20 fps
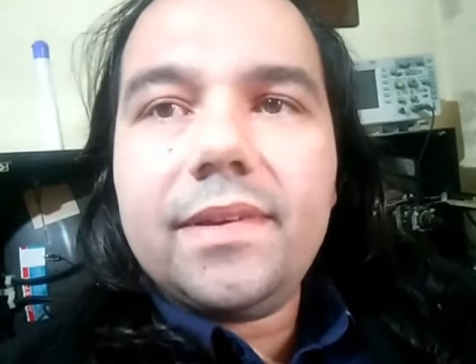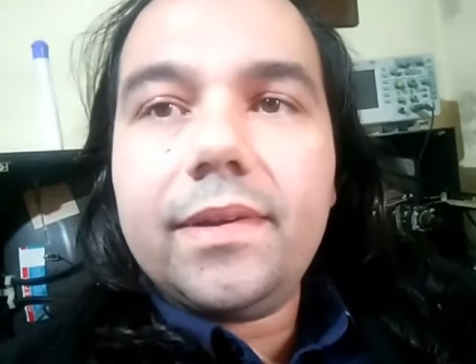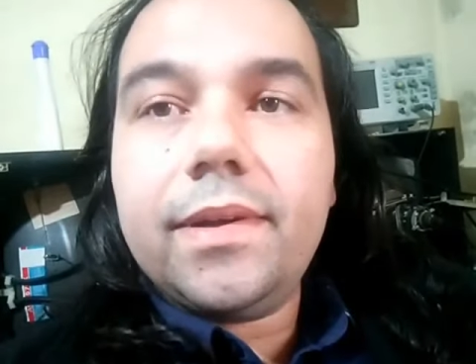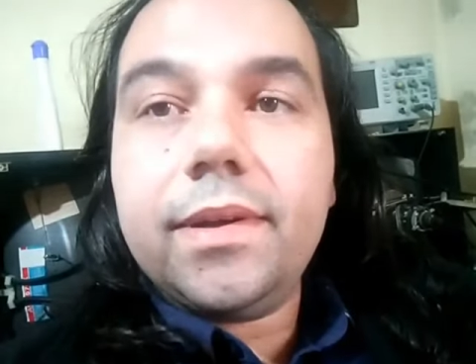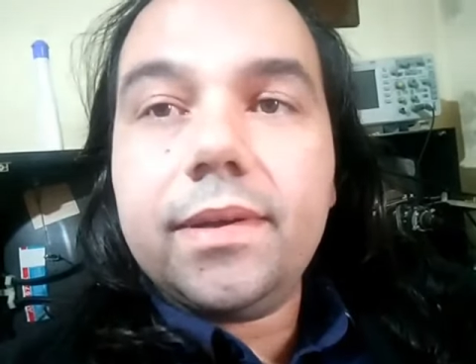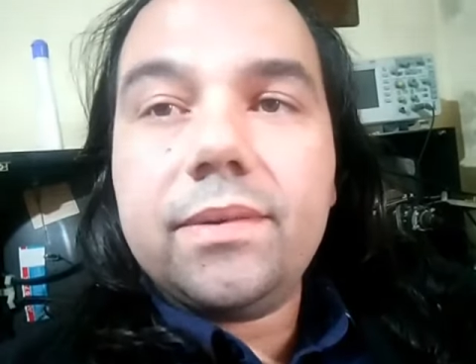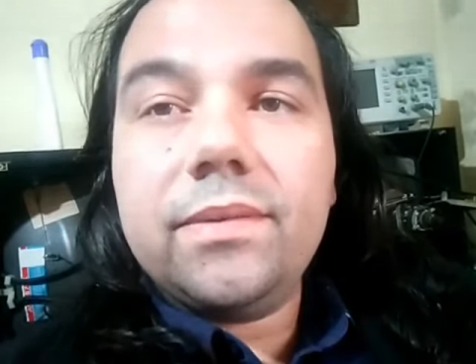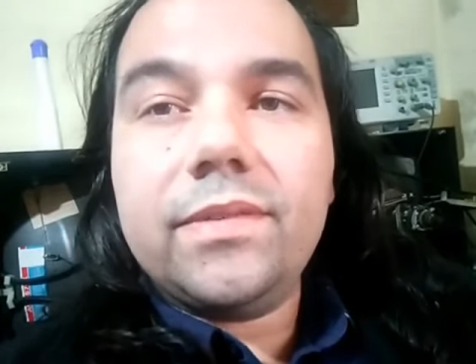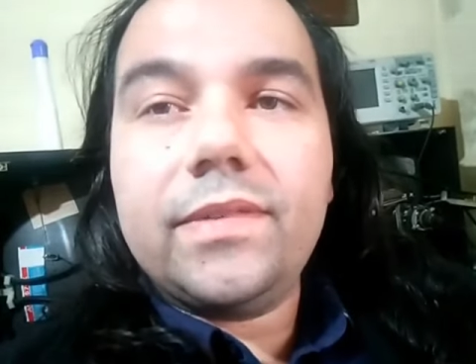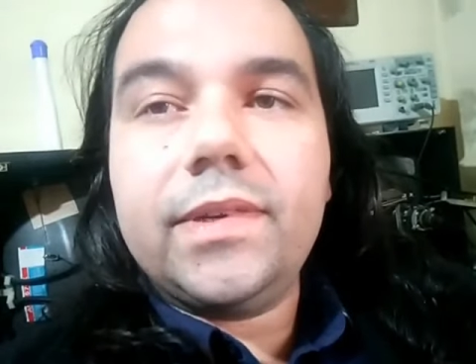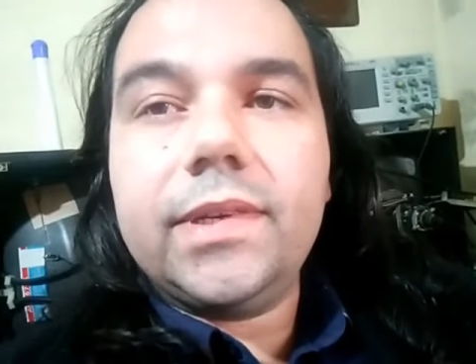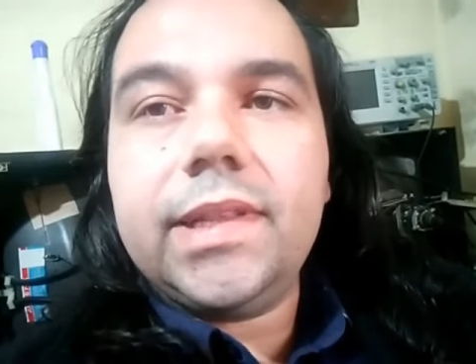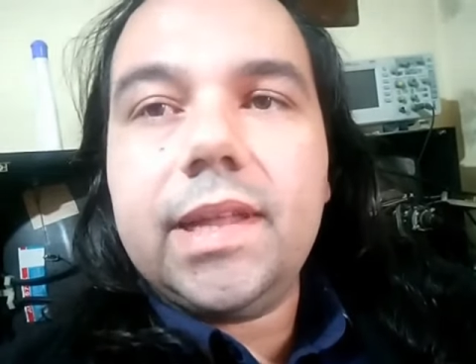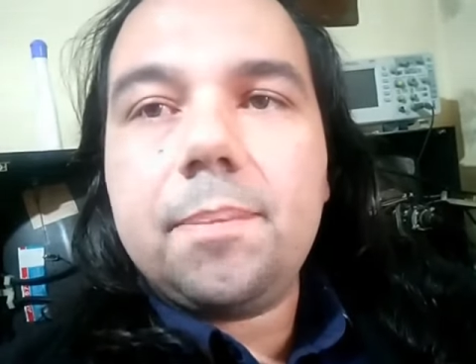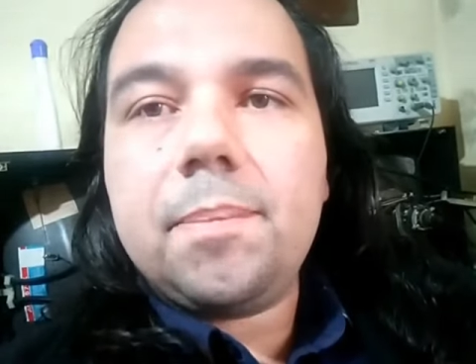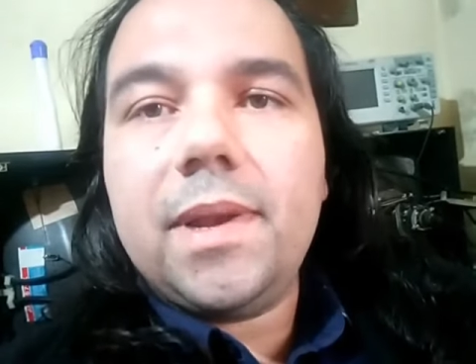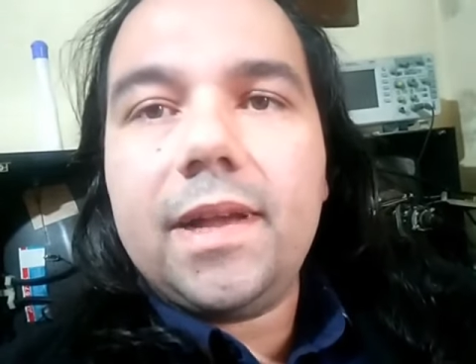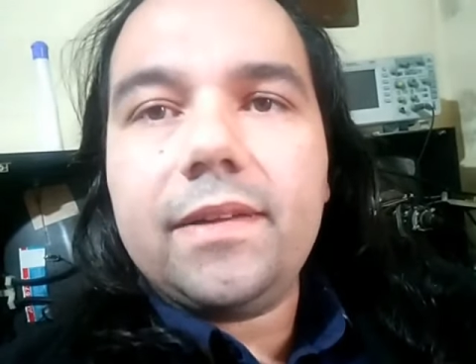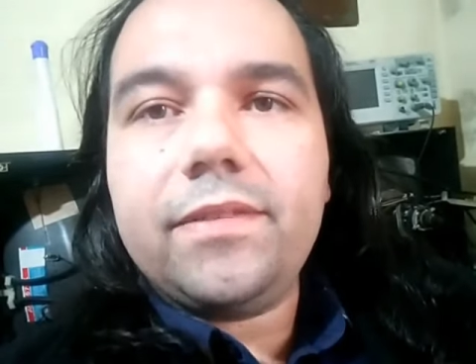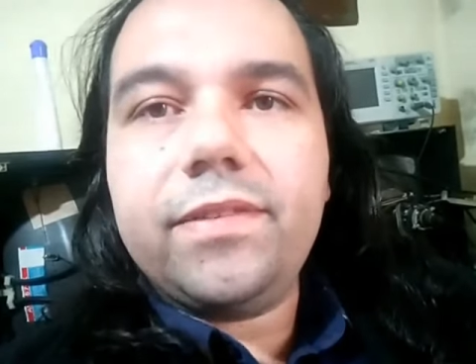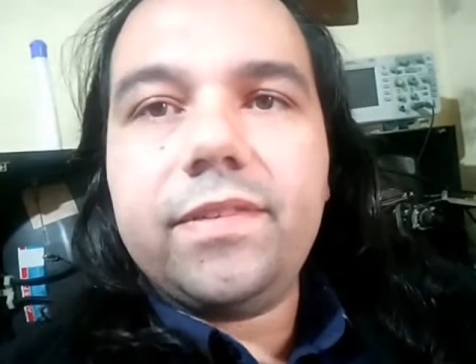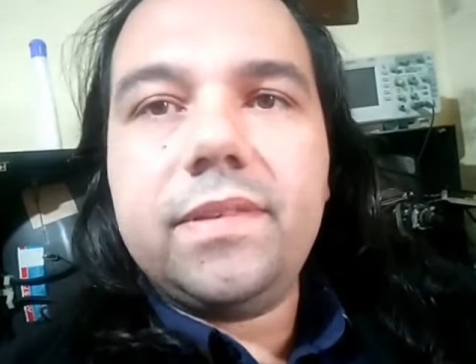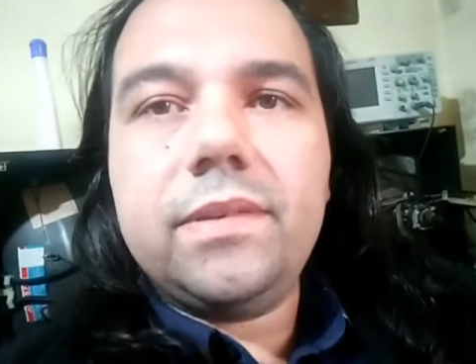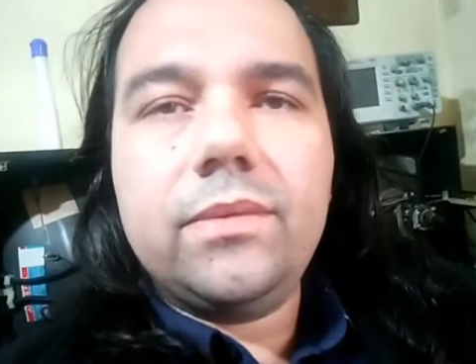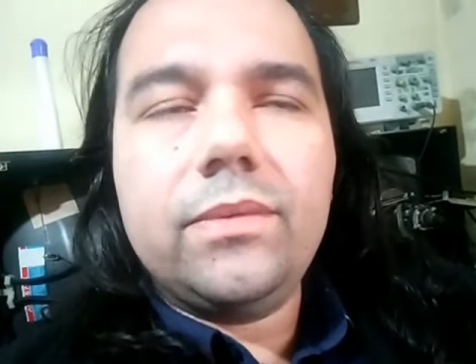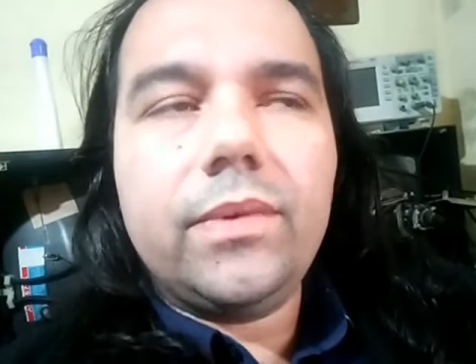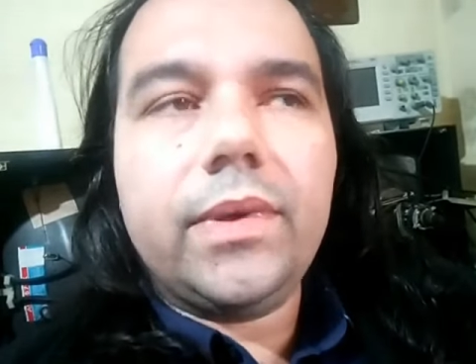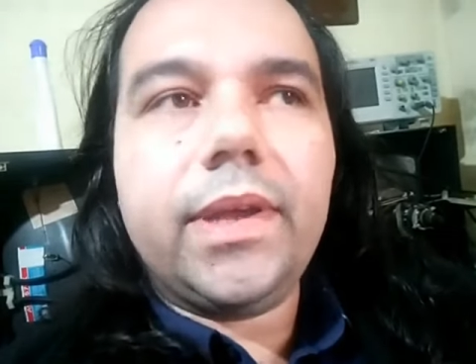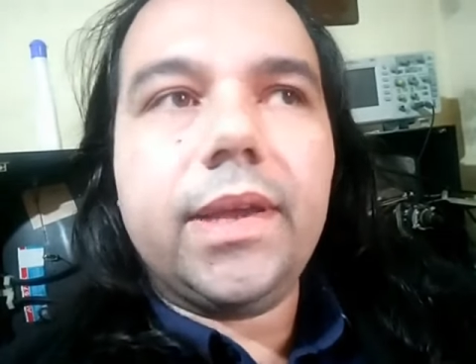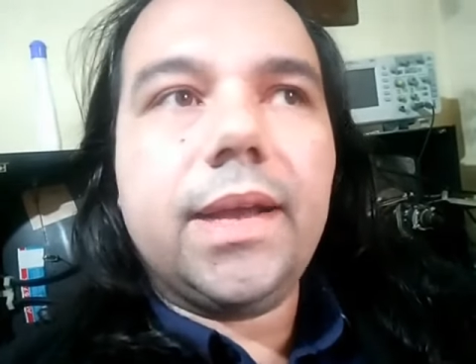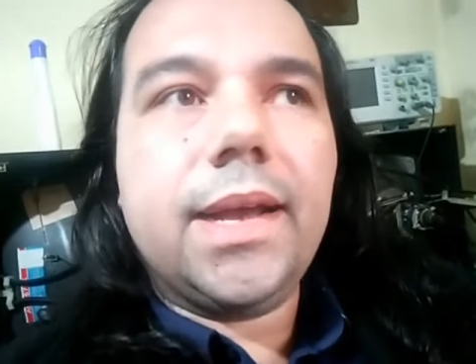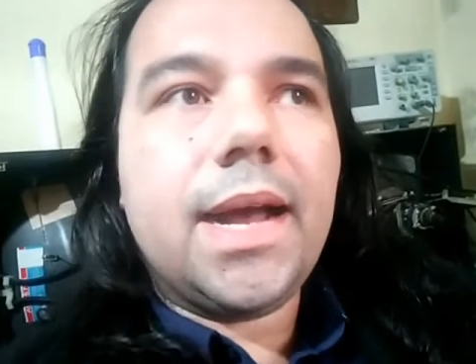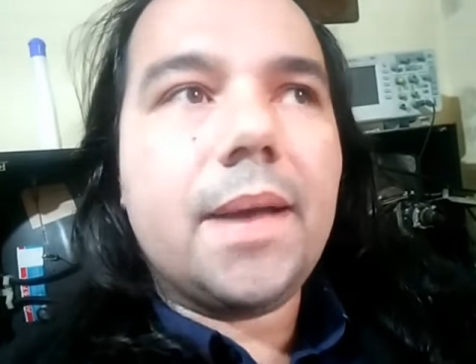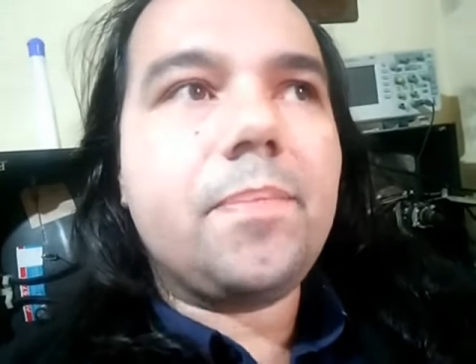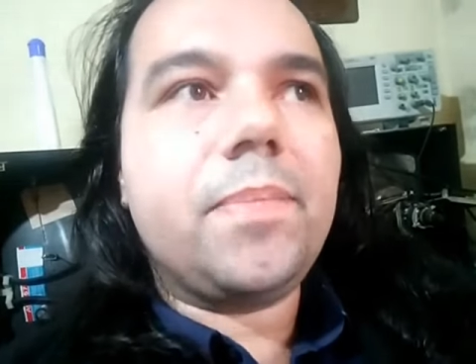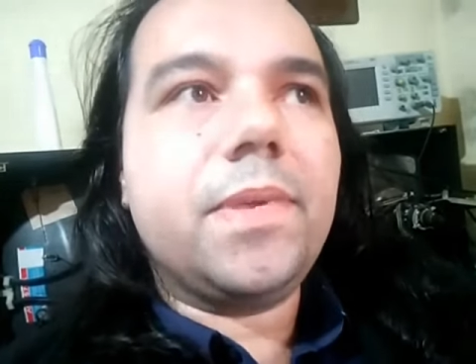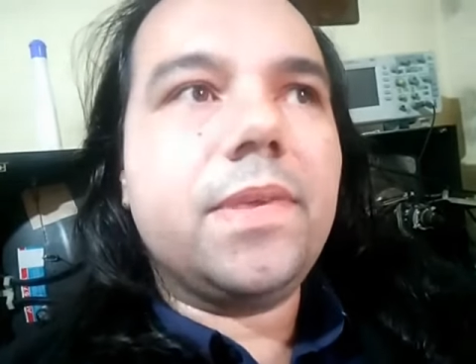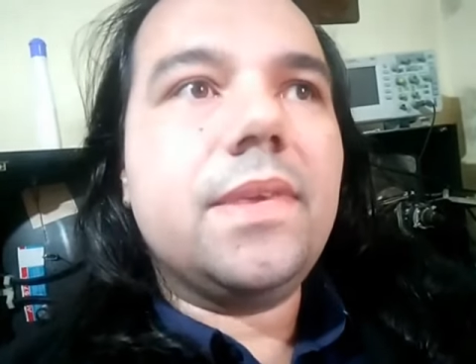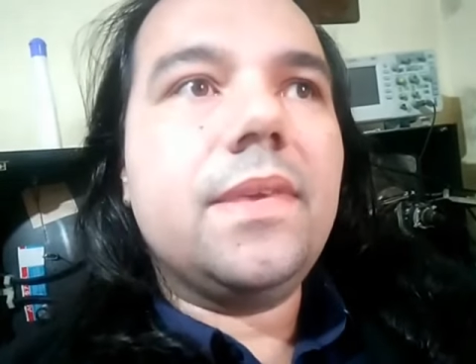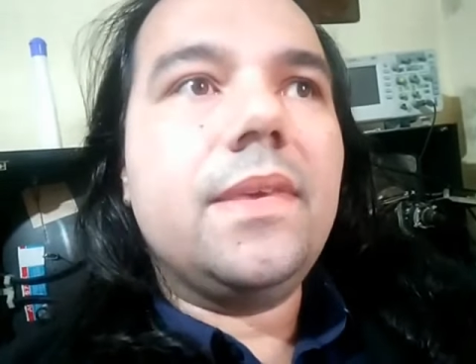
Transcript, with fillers: A consertar a placa fazendo um recap